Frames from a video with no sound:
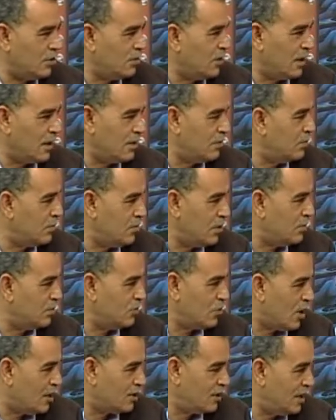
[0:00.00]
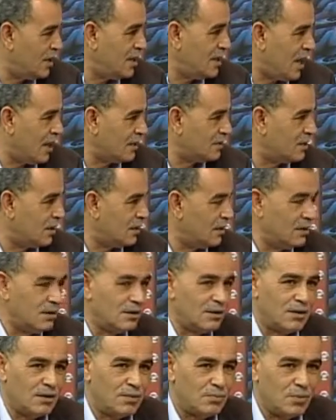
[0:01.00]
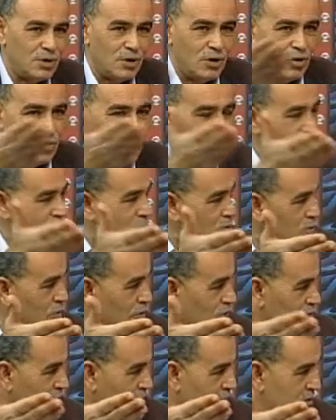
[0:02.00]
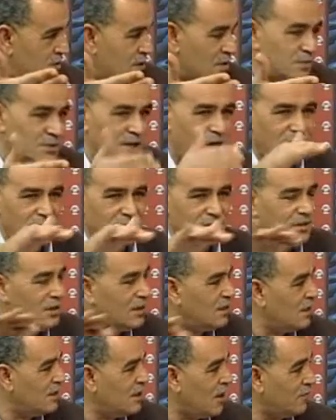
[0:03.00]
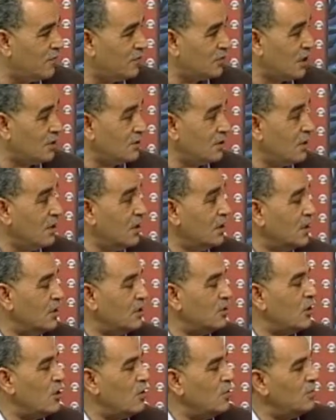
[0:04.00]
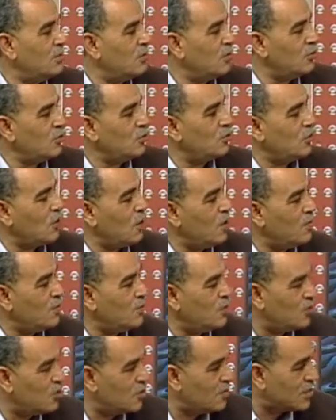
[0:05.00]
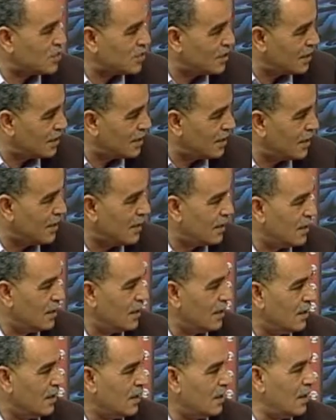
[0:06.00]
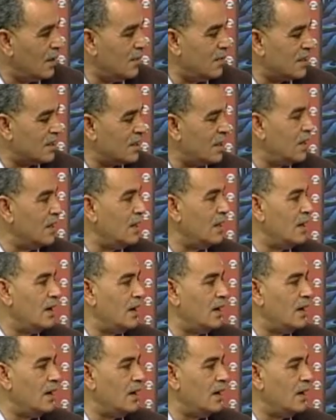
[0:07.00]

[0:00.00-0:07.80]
يعني مناضلين حتى منعوا من الظهور في مصر تحت يافطه انهم ظهورهم يمثل صحيح هناك يعني هناك هناك,